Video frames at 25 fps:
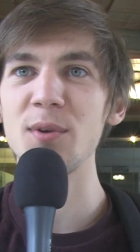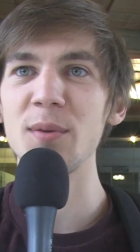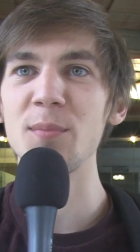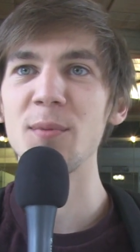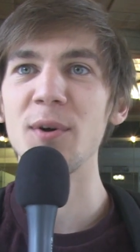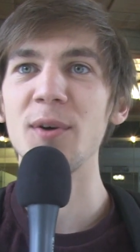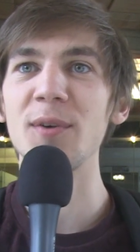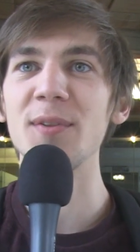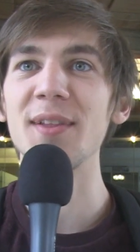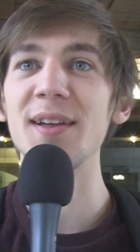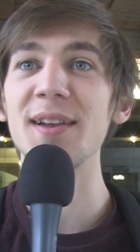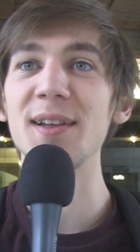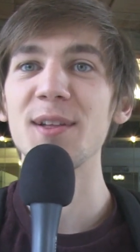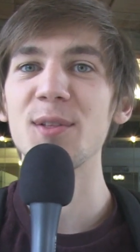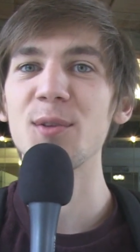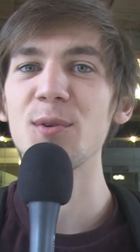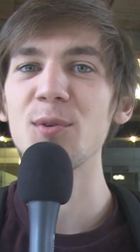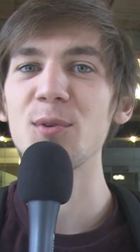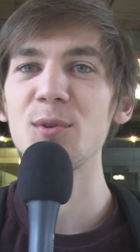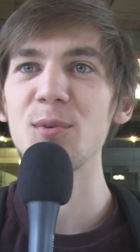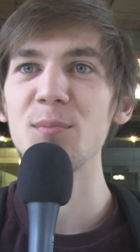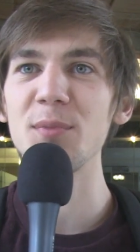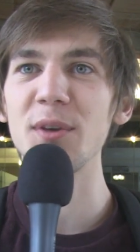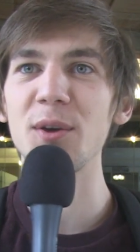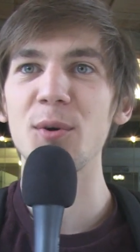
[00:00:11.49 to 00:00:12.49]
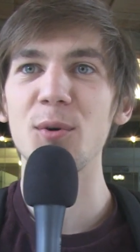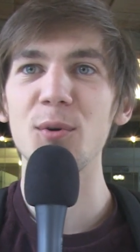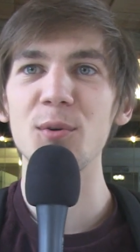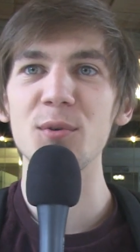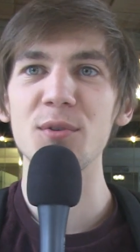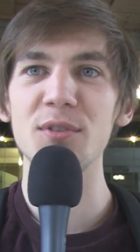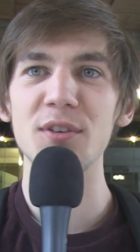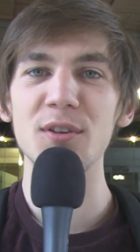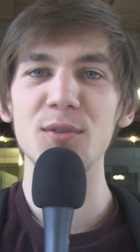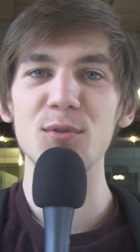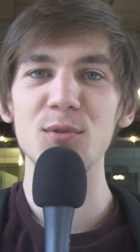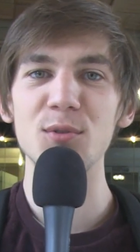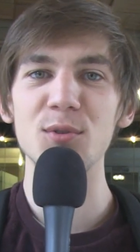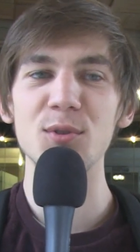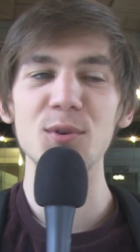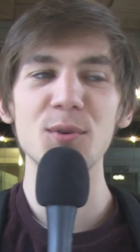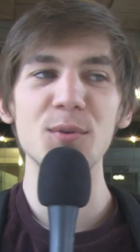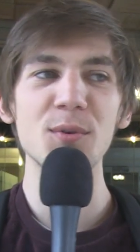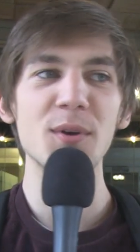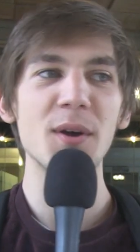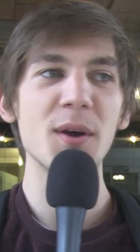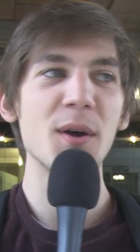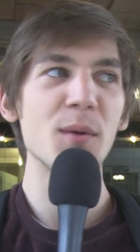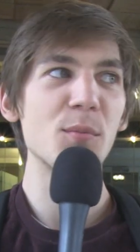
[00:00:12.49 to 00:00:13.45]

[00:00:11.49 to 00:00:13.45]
et eh ben on allait tendre le micro aux étudiants